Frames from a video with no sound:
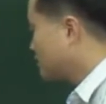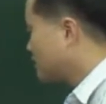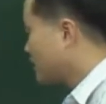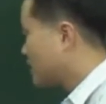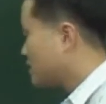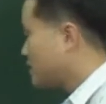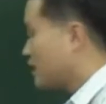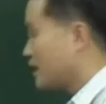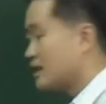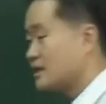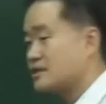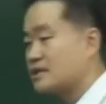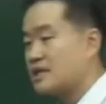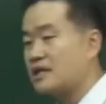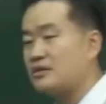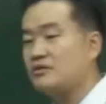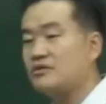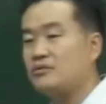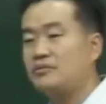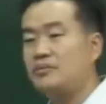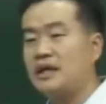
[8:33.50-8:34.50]
매매,
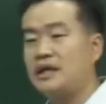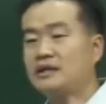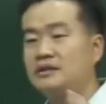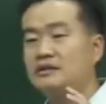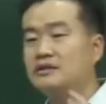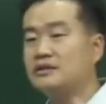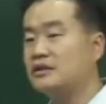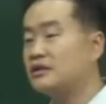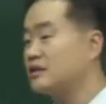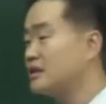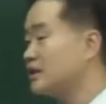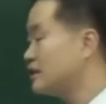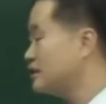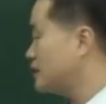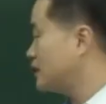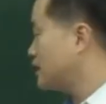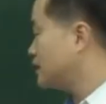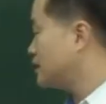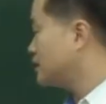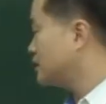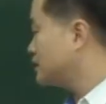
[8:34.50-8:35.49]
사고 파는 거래를 할